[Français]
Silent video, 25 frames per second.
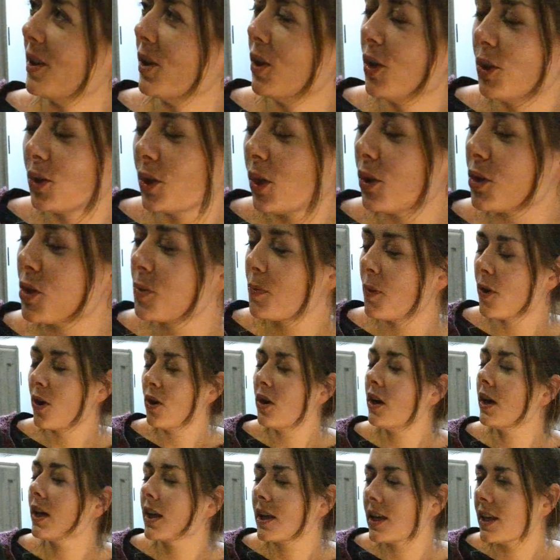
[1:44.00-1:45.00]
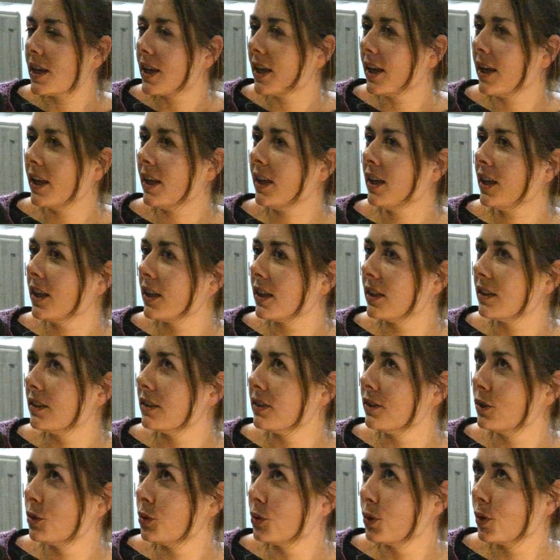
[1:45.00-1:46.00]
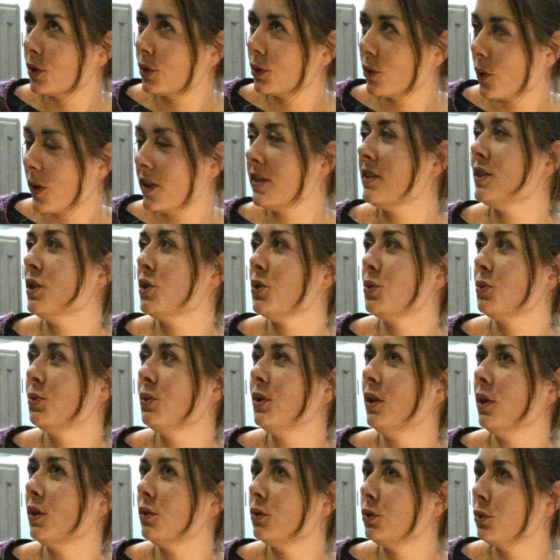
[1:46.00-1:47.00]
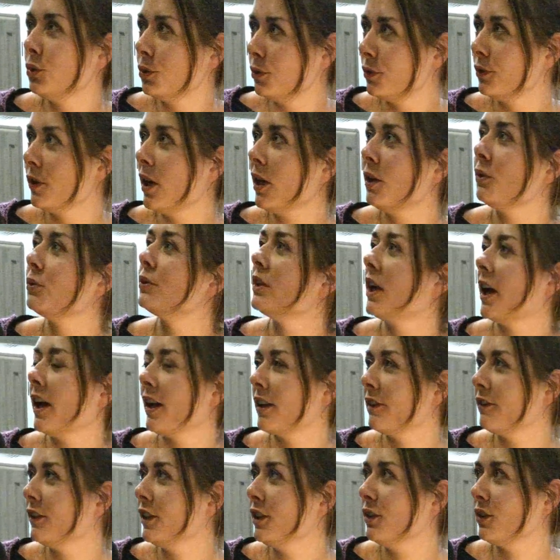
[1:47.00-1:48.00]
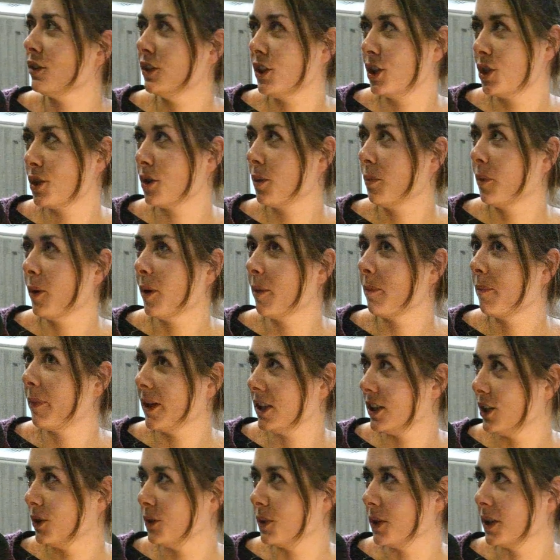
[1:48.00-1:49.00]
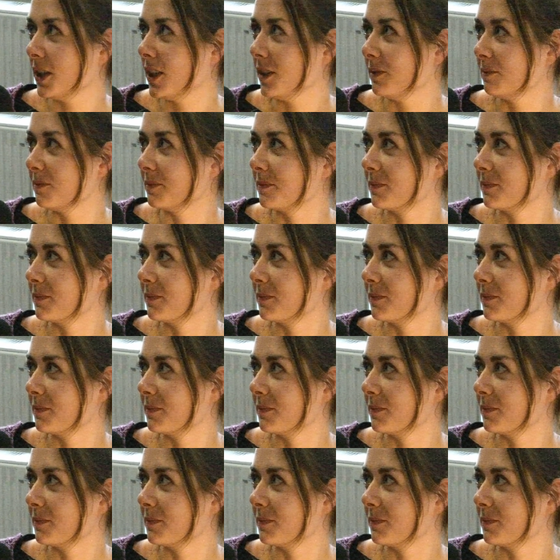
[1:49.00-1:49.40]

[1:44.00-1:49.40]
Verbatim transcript: Le transport et sur trois séjours, deux fois on est arrivé dans des chambres pas nettoyées.